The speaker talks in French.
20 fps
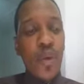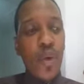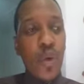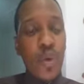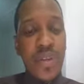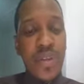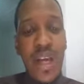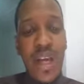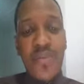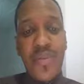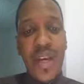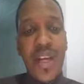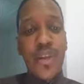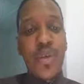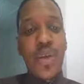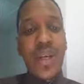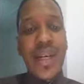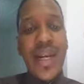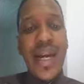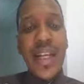au travers
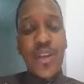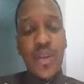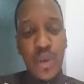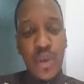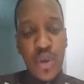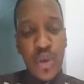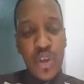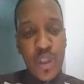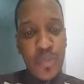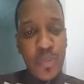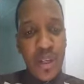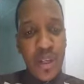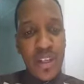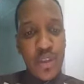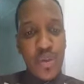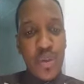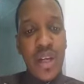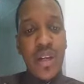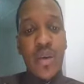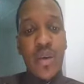de quatre dons
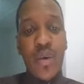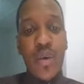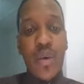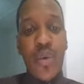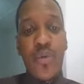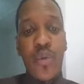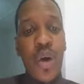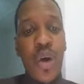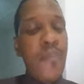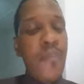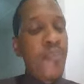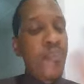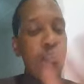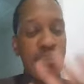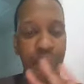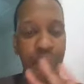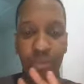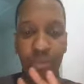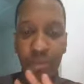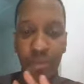spirituels que l'on voit
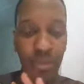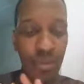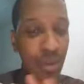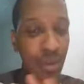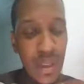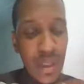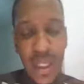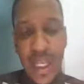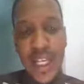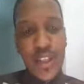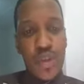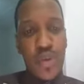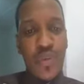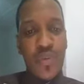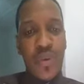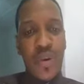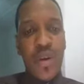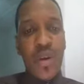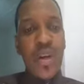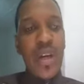Très
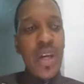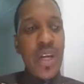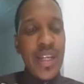souvent.